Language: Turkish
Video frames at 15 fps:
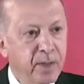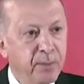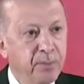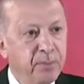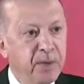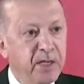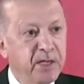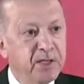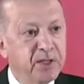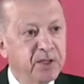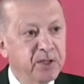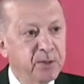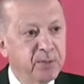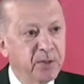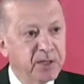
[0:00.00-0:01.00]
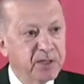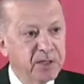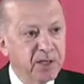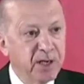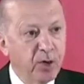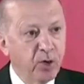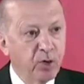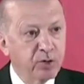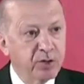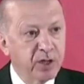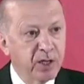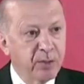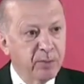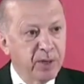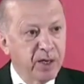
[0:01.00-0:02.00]
bin kişi başına
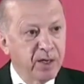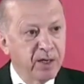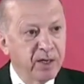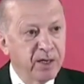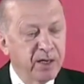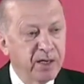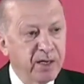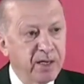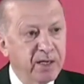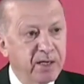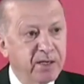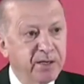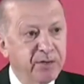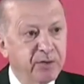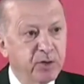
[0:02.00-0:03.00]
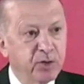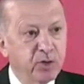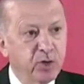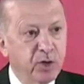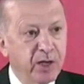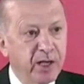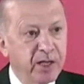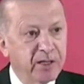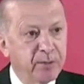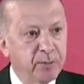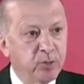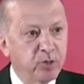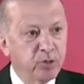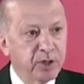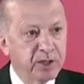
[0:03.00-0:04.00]
ortalama 2,7
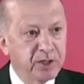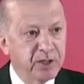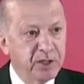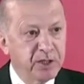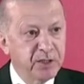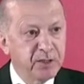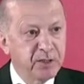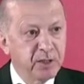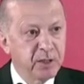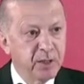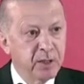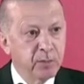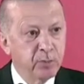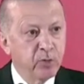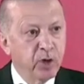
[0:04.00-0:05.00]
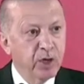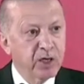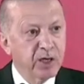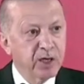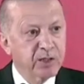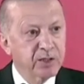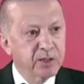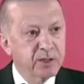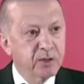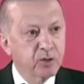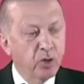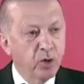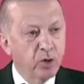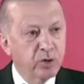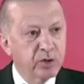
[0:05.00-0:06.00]
mülteci, buna karşılık
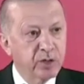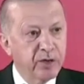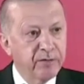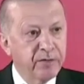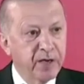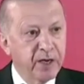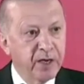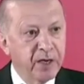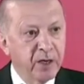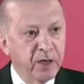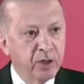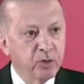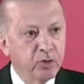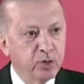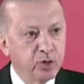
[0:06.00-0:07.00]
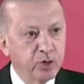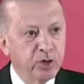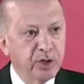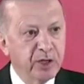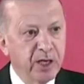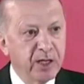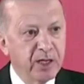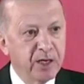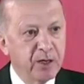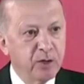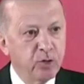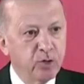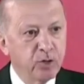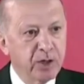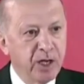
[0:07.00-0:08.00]
orta ve düşük gelirli
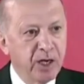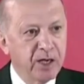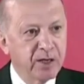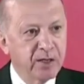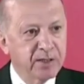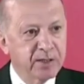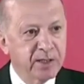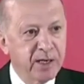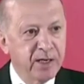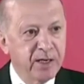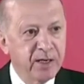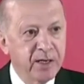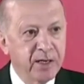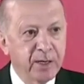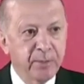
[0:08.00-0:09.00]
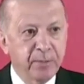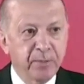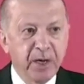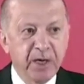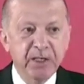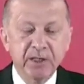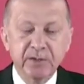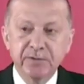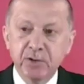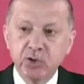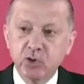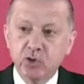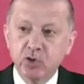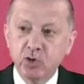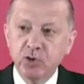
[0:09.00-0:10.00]
ülkeler ise
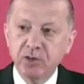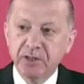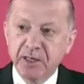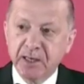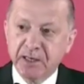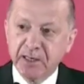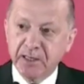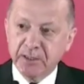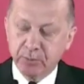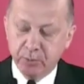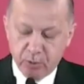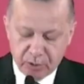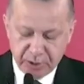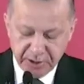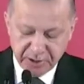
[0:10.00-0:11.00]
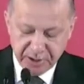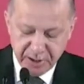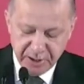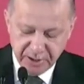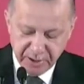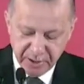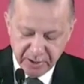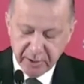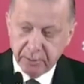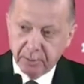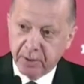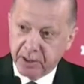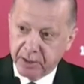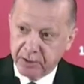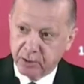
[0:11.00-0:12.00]
5,8 mülteci
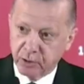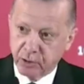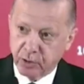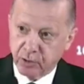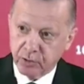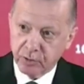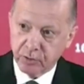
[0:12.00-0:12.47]
barındırıyor.